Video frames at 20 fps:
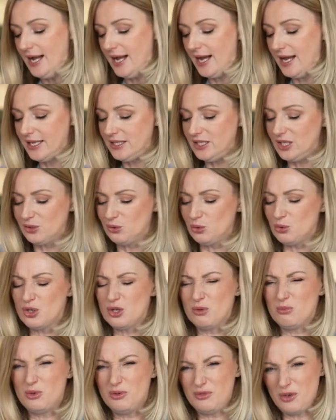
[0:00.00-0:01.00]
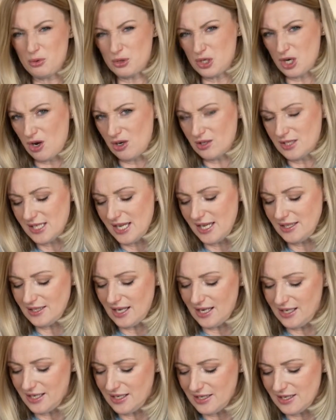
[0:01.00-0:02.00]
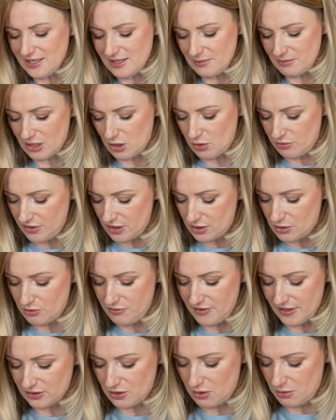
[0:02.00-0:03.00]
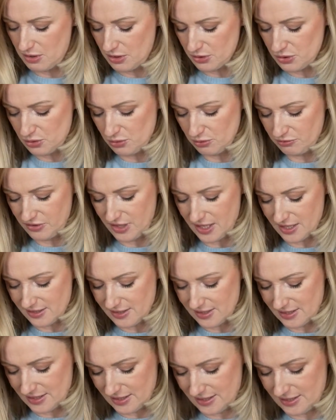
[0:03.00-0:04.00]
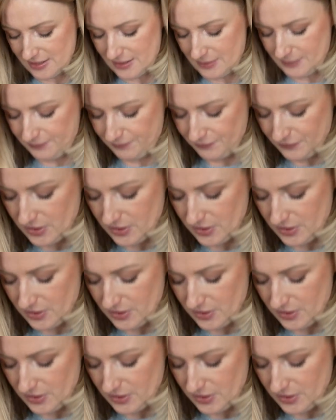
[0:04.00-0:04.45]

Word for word: E, niektórzy mówią, że ocet, ale ja nie jestem taką wielką fanką octów, więc um,